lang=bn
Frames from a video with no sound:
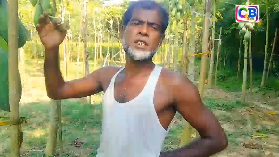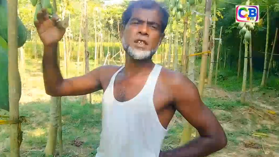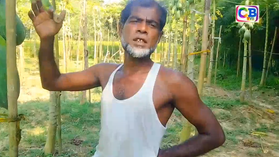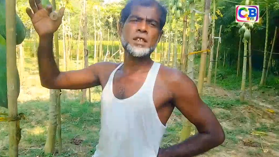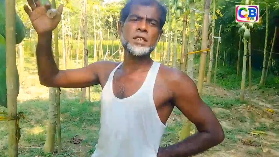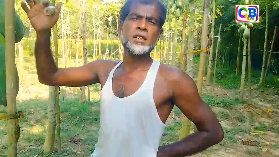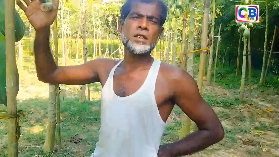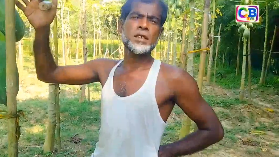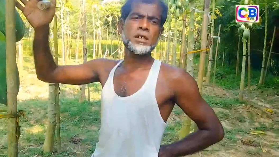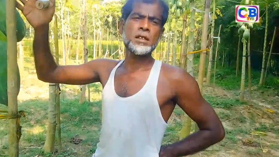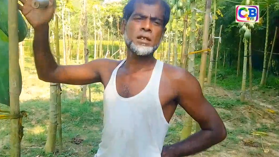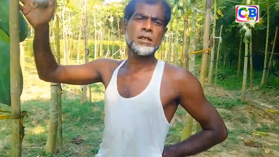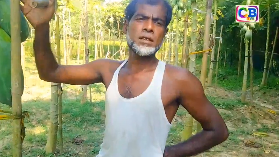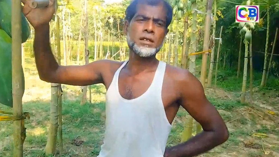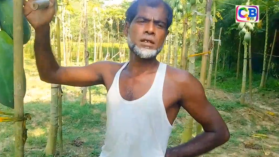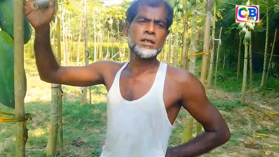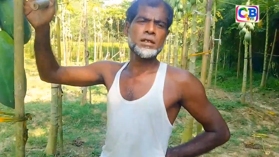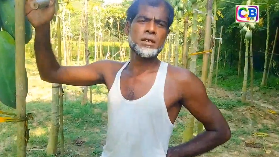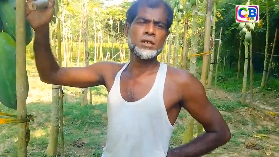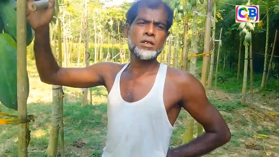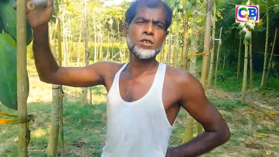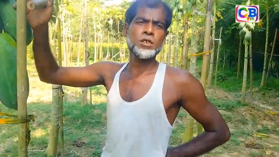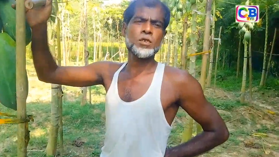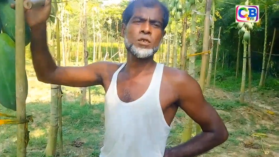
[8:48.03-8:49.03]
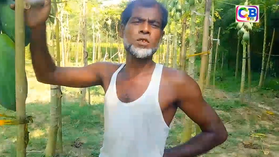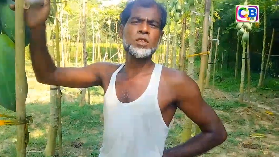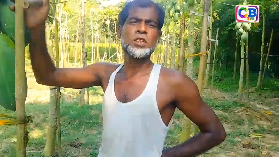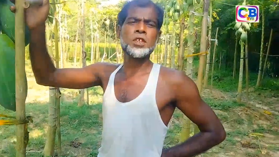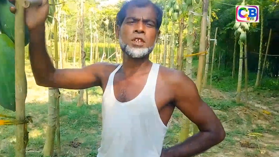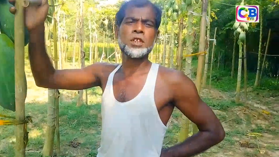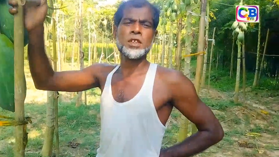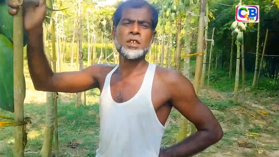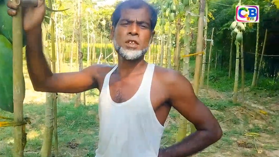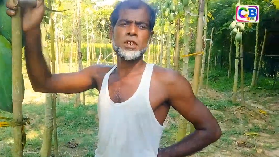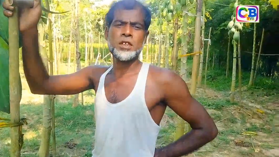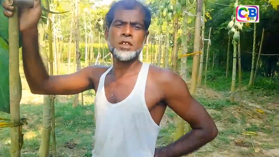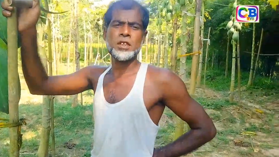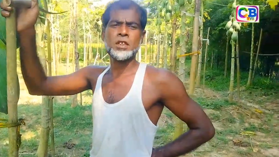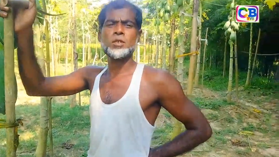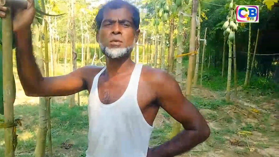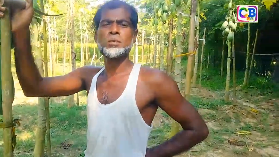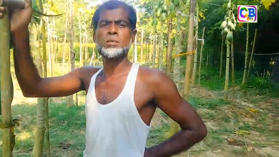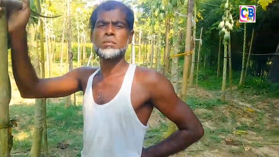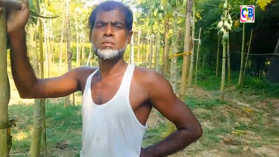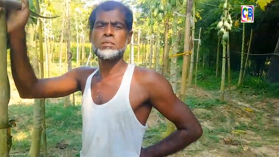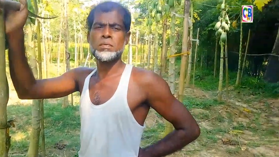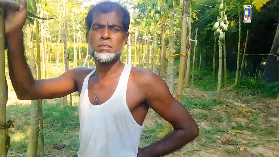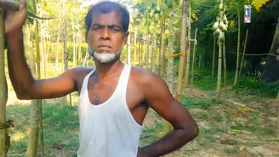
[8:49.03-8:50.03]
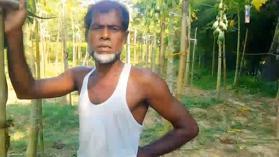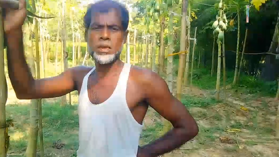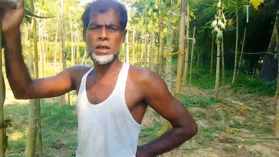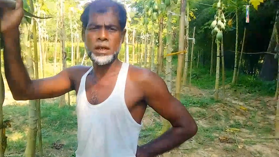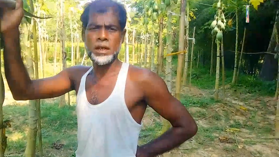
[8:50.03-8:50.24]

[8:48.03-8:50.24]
কেজি চল্লিশ কেজি এরকম